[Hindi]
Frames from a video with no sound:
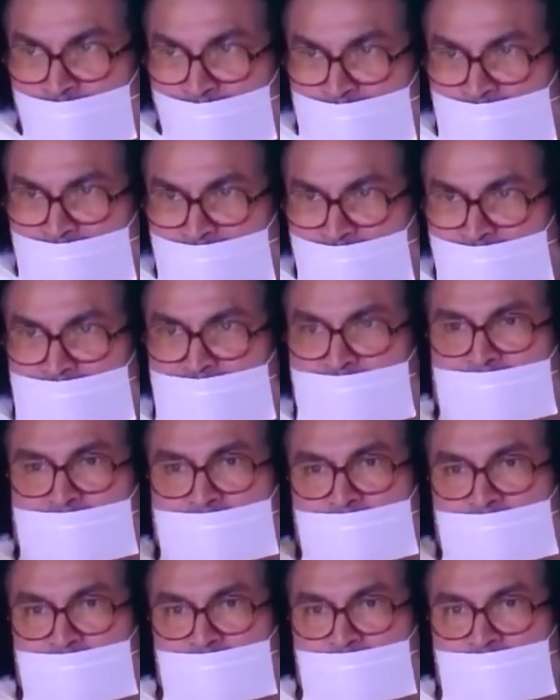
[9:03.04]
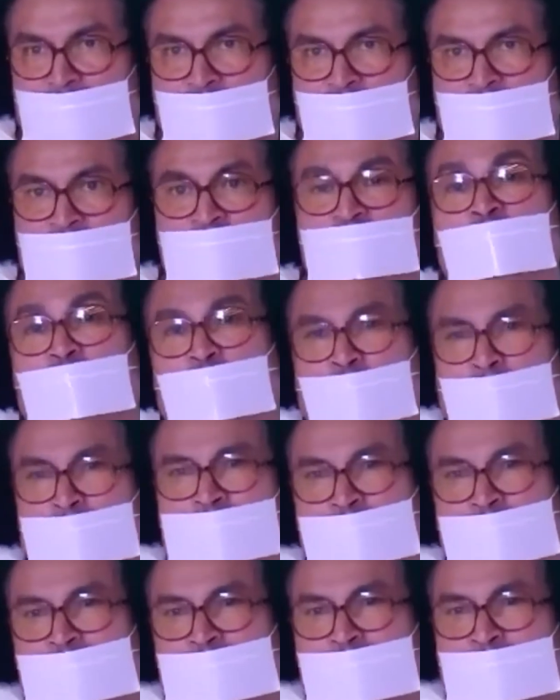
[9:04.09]
माइंड के लिए पीस ऑफ
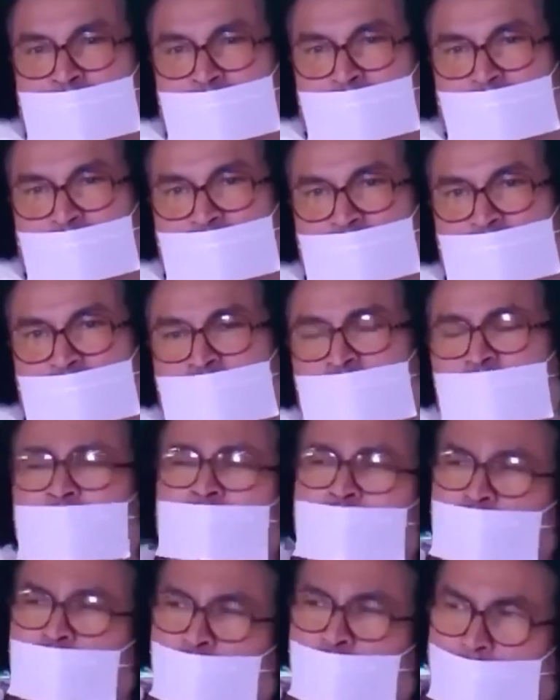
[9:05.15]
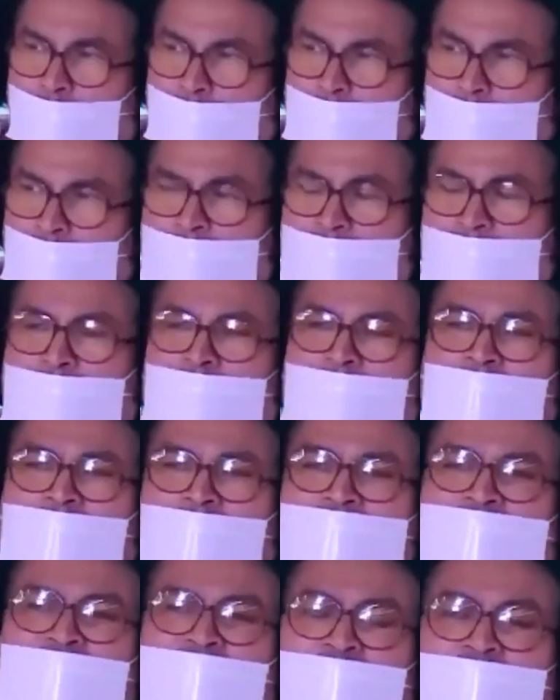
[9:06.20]
माइंड के लिए करवाते हैं तो अलग अलग
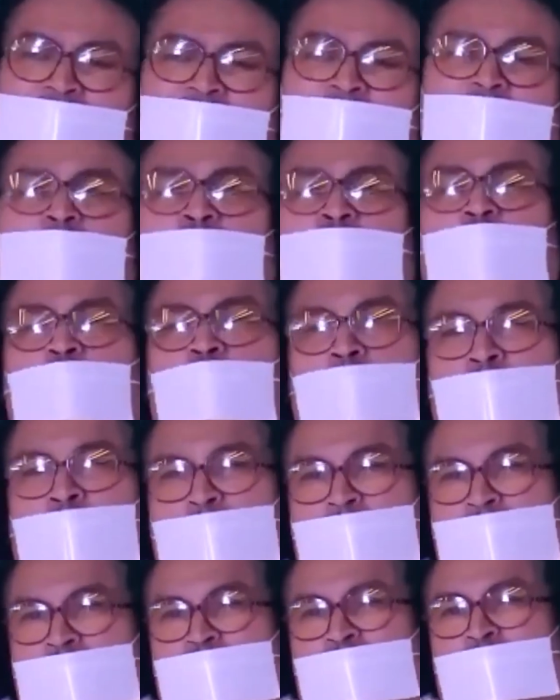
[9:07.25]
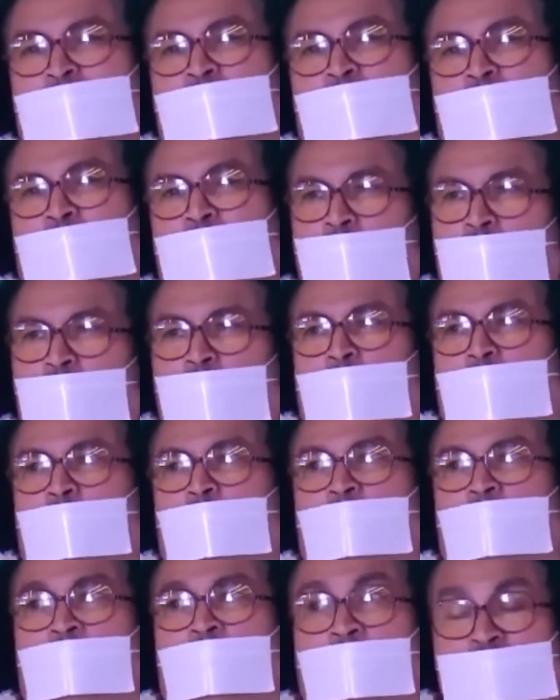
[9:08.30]
ऐसे अनेक प्रयोग हैं जिन प्रयोगों
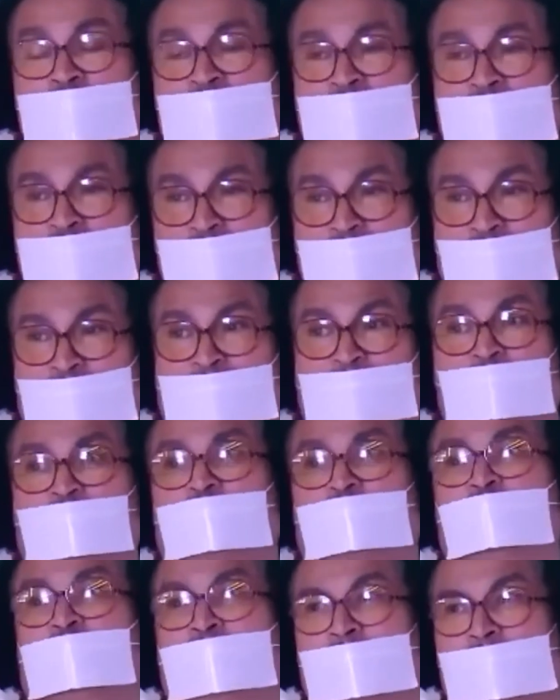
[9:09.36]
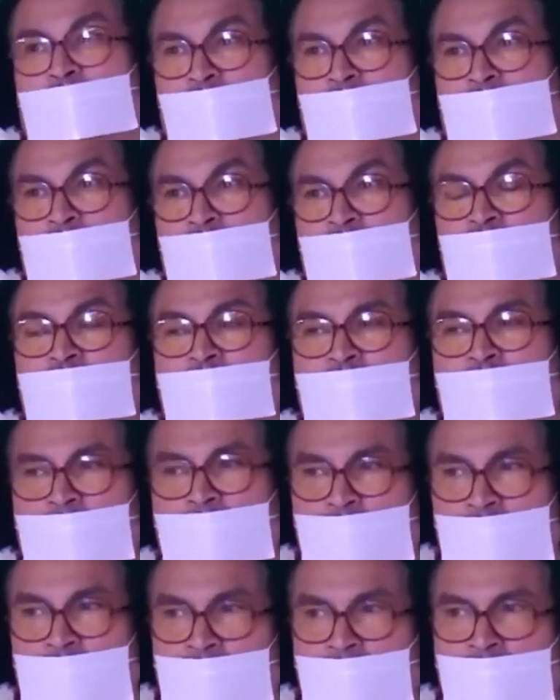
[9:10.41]
को फिर से इस बात को दोहरा रहा हूं
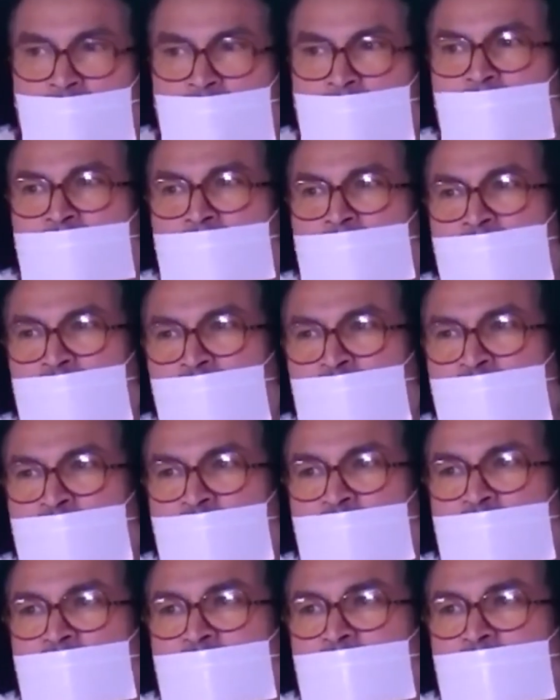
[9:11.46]
बिल क्लिंटन मुझे